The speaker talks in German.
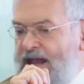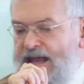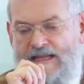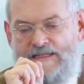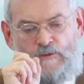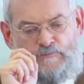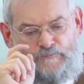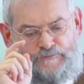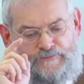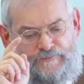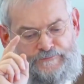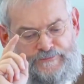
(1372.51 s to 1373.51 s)
Also,
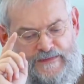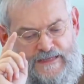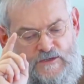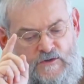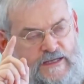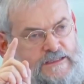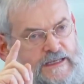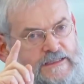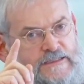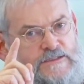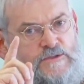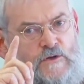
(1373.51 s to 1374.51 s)
die Korinther
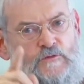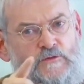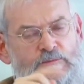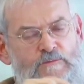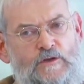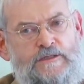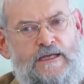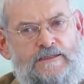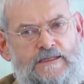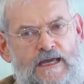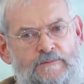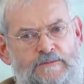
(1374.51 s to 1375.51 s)
hätten sofort die
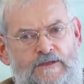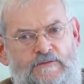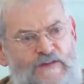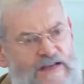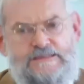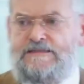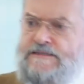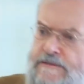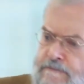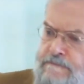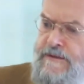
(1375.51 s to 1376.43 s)
Möglichkeit gehabt, was?